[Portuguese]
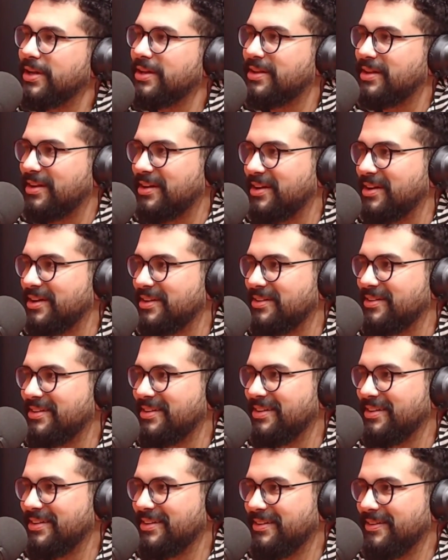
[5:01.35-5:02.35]
tá ligado?
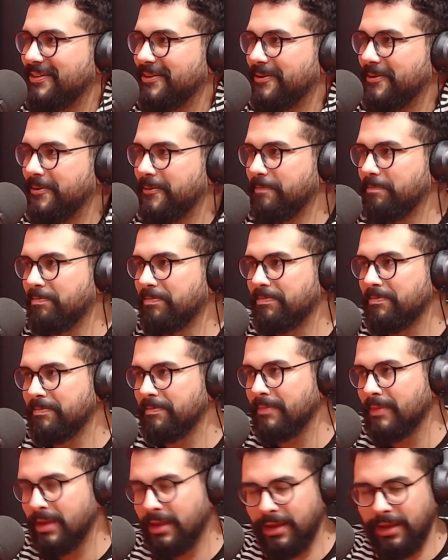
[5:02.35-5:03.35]

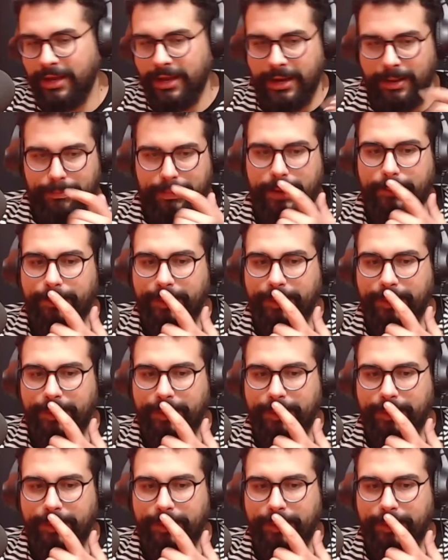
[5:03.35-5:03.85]
Porque era bem Ué?